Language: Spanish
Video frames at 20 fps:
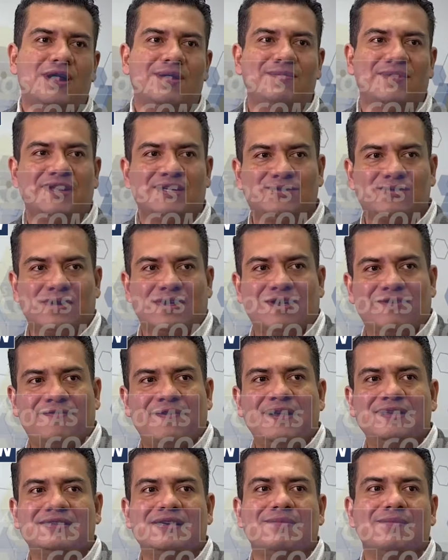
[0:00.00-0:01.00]
el ministro de
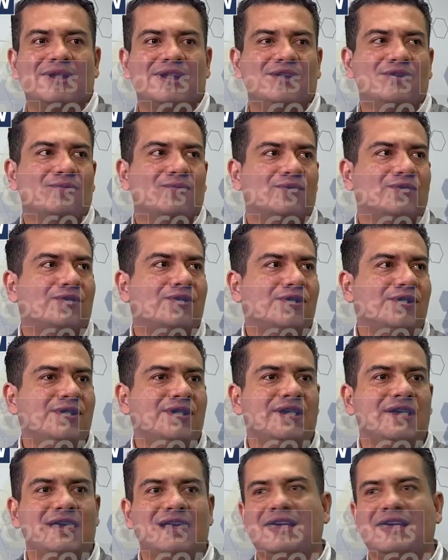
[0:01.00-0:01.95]
Defensa, Merino Monroy,